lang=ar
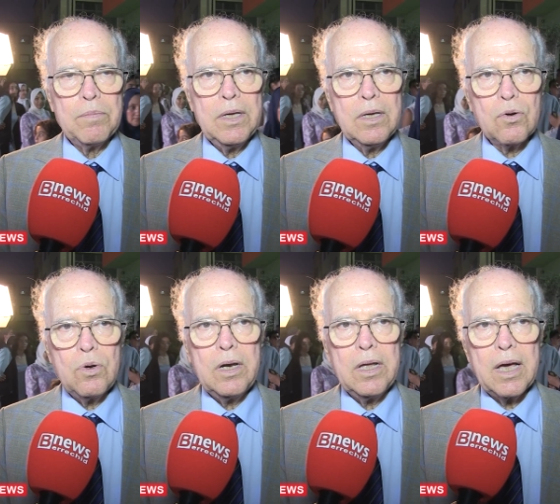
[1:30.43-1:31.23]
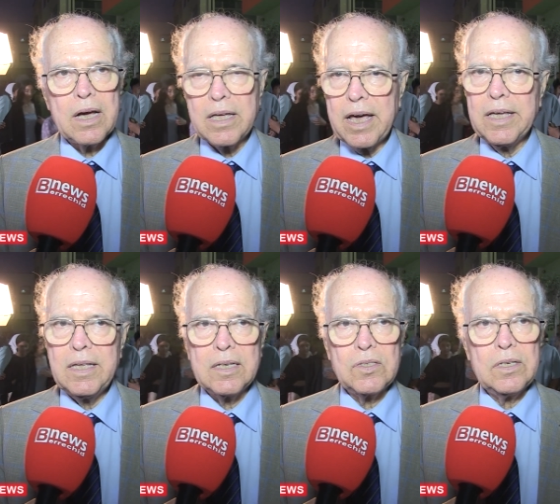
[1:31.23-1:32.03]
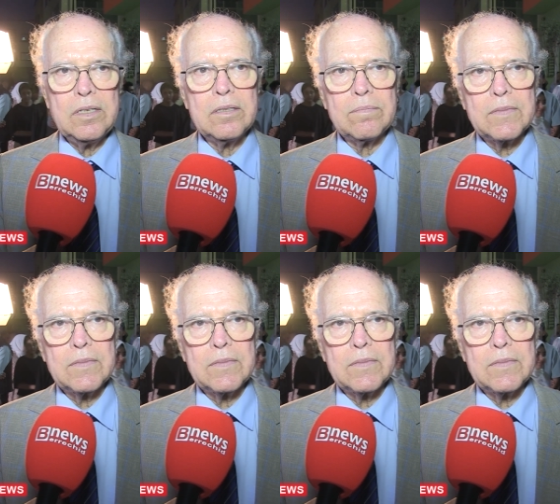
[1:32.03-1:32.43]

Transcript: بكل أريحية